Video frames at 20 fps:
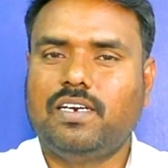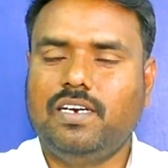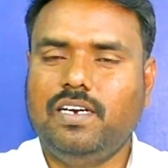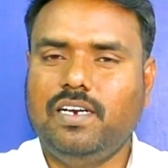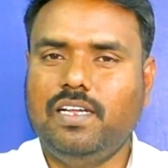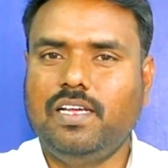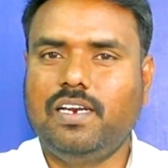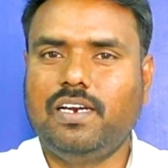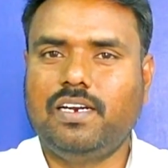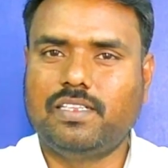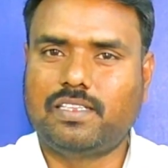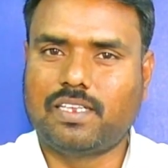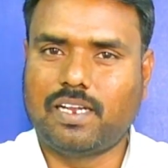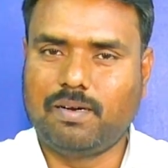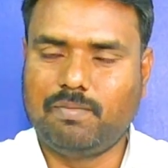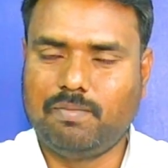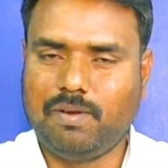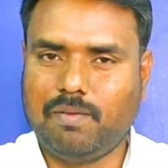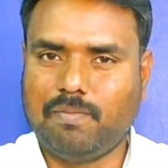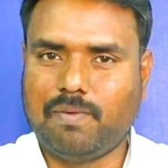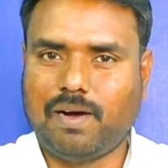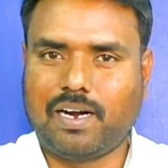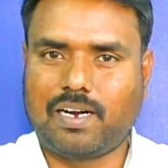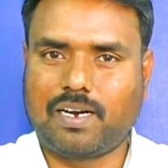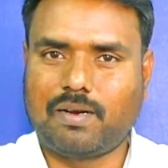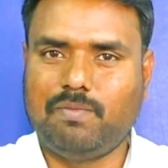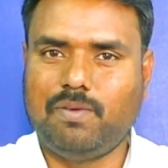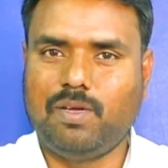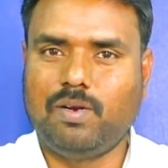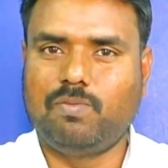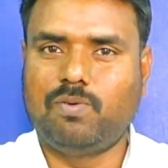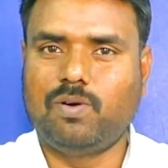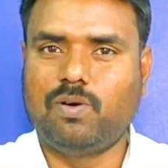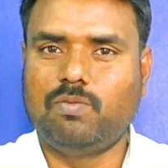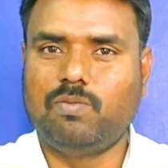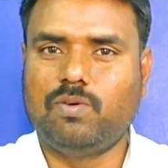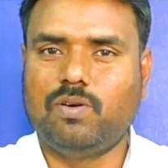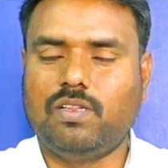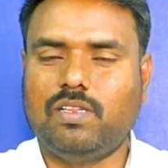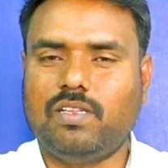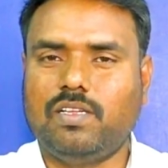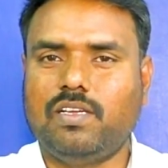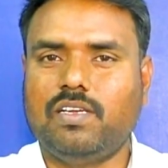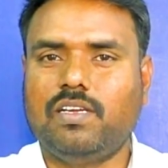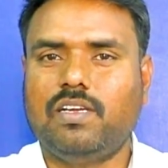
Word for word: நீரின் தன்மை மாற்றம் ஏற்படும் பொழுது